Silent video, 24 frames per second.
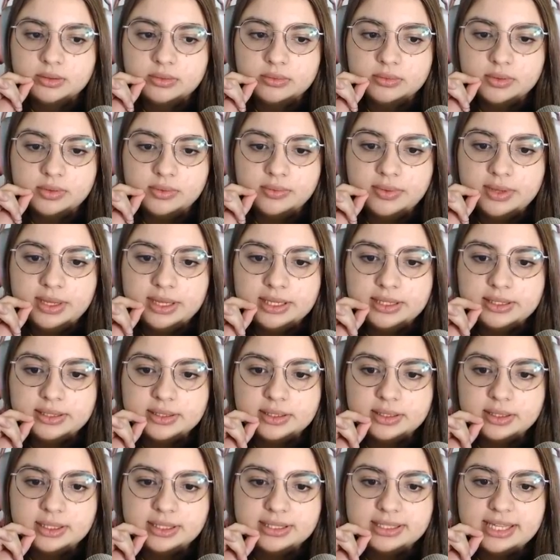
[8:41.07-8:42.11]
Vamos ver
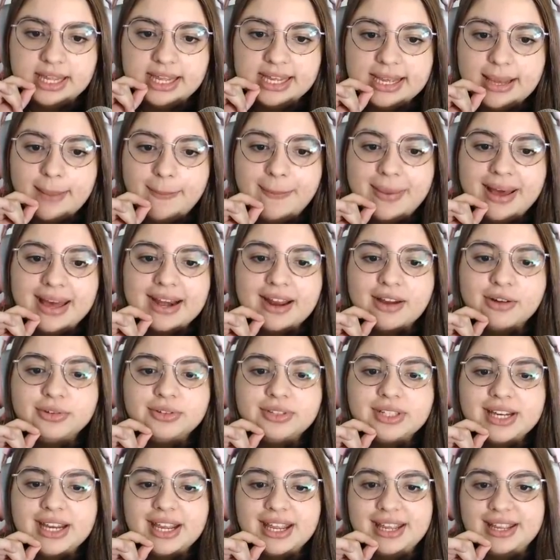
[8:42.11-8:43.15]
esse. Esse daí quer parar o
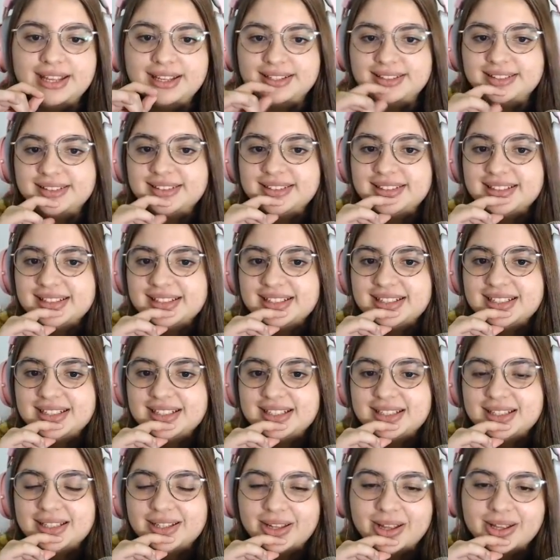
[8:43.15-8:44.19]
trem.
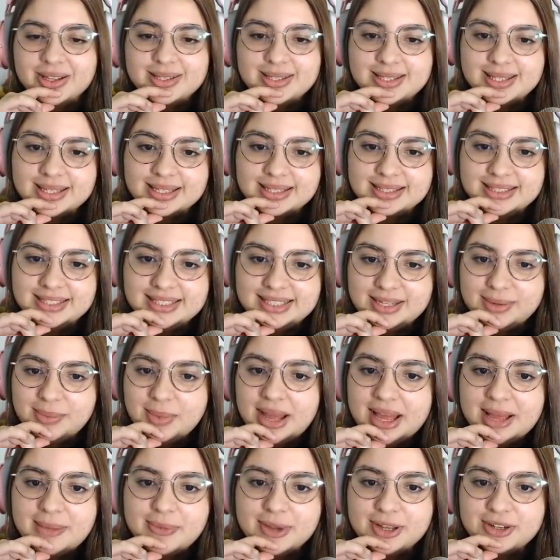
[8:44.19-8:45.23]
Nossa, tinha uma
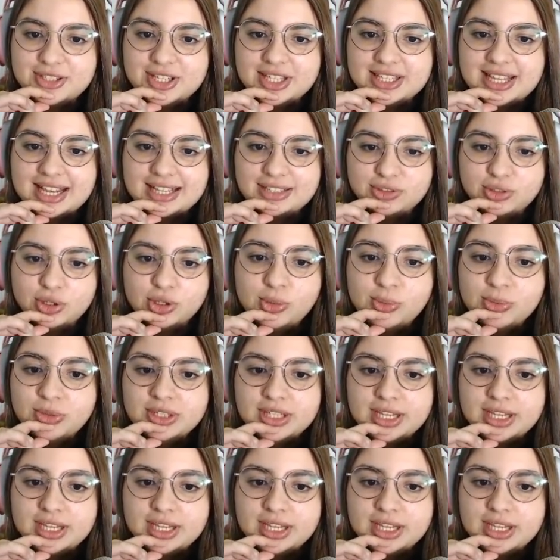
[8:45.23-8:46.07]
época do GTA que todo mundo